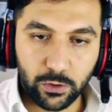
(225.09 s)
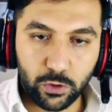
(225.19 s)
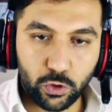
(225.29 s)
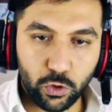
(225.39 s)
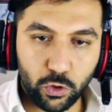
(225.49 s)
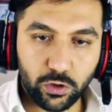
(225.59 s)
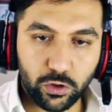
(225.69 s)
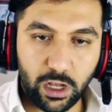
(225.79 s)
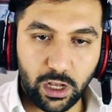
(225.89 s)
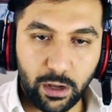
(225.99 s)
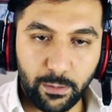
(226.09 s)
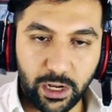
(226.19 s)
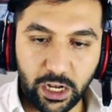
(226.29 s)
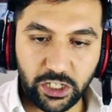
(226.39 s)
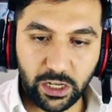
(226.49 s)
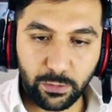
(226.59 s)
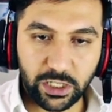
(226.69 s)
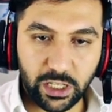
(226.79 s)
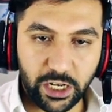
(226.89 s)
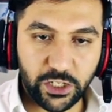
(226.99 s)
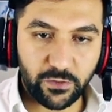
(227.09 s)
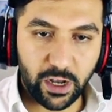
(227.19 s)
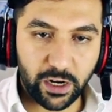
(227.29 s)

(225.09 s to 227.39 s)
Şu noktada hemen acilen bir tane şifa